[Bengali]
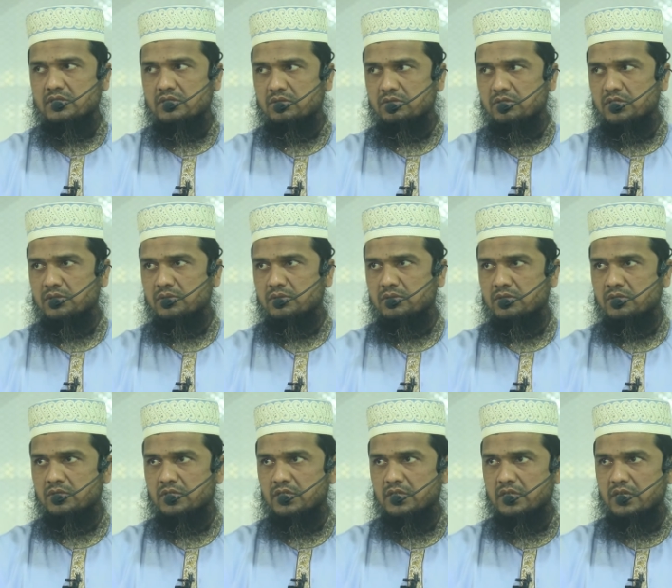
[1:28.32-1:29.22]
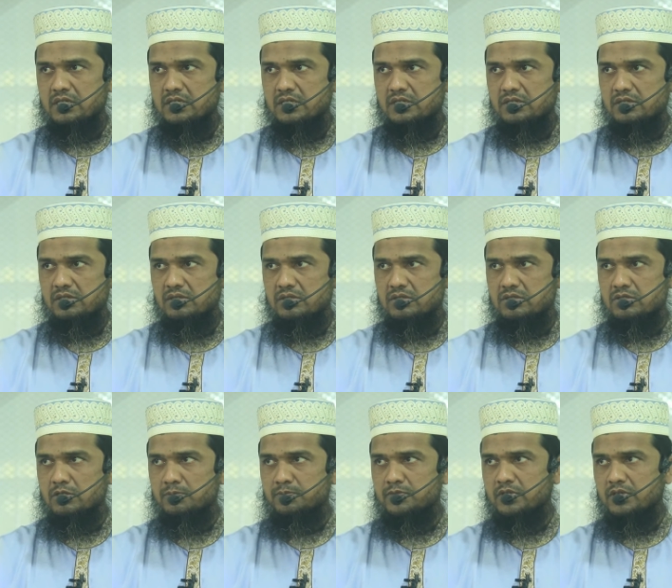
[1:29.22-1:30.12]
সুদীর্ঘ একটি
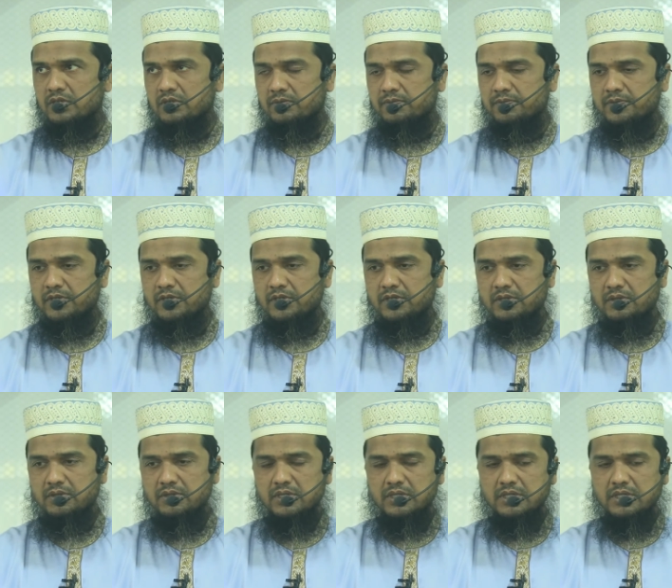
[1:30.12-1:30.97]
সপ্তাহ পর